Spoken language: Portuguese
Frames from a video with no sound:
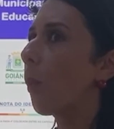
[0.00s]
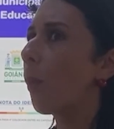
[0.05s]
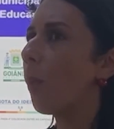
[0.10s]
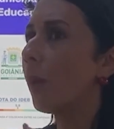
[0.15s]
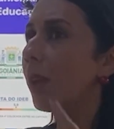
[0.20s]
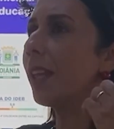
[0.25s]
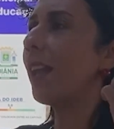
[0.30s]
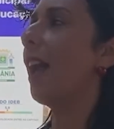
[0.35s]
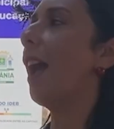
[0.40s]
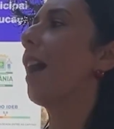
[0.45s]

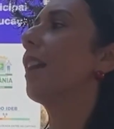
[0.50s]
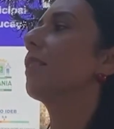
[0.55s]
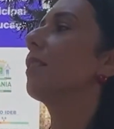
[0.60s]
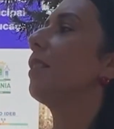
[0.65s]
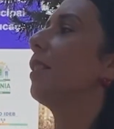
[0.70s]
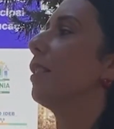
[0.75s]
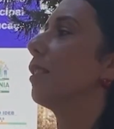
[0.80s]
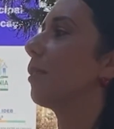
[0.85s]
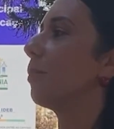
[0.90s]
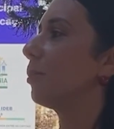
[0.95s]
o que é
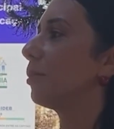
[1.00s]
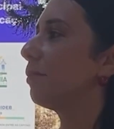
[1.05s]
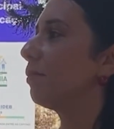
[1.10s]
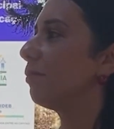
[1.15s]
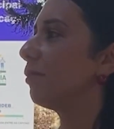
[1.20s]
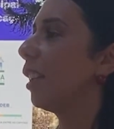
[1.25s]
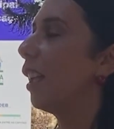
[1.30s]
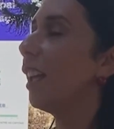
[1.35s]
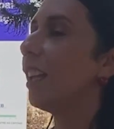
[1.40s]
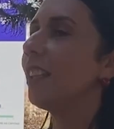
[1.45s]
racismo.
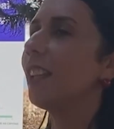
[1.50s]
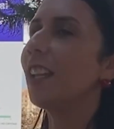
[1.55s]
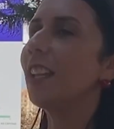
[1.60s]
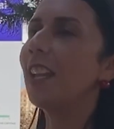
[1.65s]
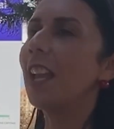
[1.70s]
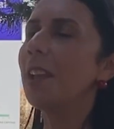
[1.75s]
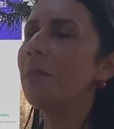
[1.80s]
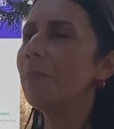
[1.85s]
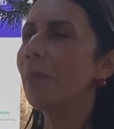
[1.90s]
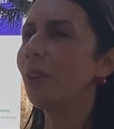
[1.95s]
E
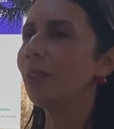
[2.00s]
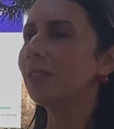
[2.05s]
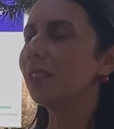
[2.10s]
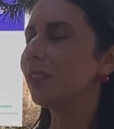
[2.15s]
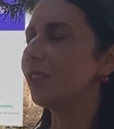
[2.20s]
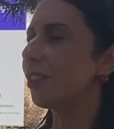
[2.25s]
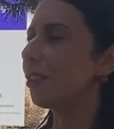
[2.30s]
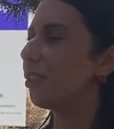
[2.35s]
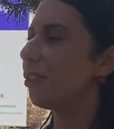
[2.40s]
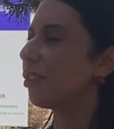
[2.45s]
aí é
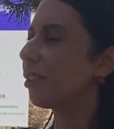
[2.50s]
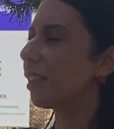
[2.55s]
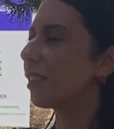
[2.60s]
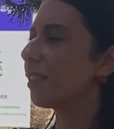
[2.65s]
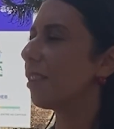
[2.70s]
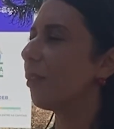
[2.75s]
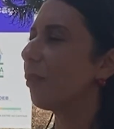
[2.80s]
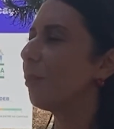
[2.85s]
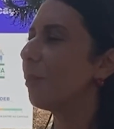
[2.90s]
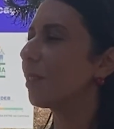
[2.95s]
importante a gente
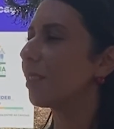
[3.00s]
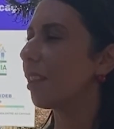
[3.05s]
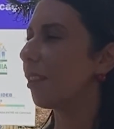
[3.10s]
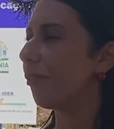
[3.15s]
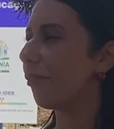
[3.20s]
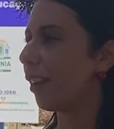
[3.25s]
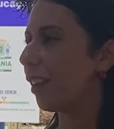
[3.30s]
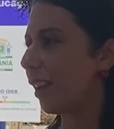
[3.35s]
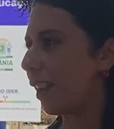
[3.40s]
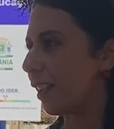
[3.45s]
trazer algumas
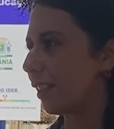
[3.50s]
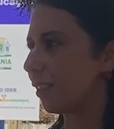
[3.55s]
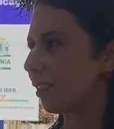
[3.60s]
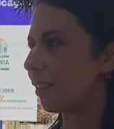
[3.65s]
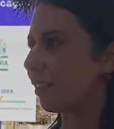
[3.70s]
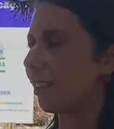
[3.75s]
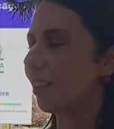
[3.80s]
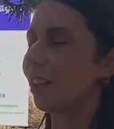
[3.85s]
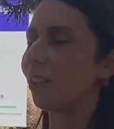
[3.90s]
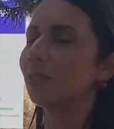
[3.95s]

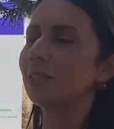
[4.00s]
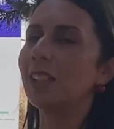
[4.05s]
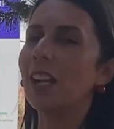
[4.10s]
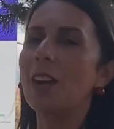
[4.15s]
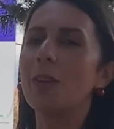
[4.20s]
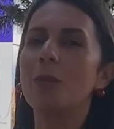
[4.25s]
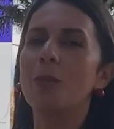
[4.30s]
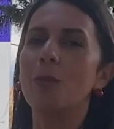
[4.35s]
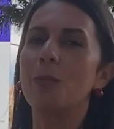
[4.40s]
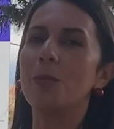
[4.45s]
referências. E aí eu
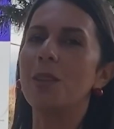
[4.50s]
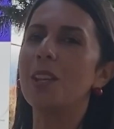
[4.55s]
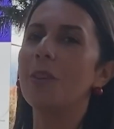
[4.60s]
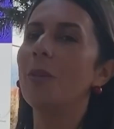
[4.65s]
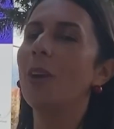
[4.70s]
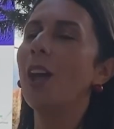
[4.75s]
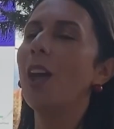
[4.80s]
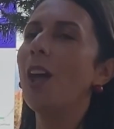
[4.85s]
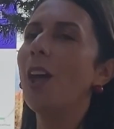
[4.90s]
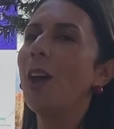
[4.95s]
trago
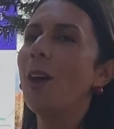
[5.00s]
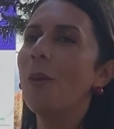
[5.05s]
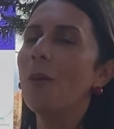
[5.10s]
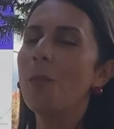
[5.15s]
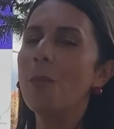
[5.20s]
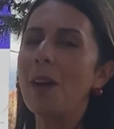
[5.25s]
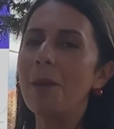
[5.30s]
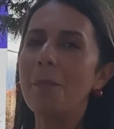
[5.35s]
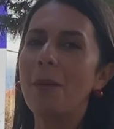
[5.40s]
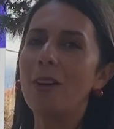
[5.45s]
comigo
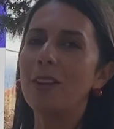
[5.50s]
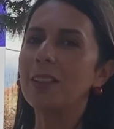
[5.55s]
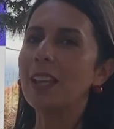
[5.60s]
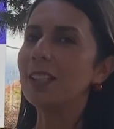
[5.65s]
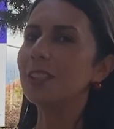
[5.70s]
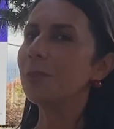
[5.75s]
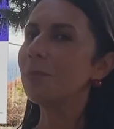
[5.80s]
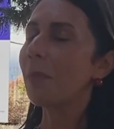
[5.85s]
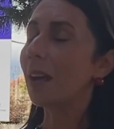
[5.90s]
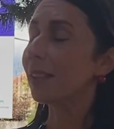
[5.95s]
uma
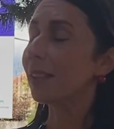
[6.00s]
abordagem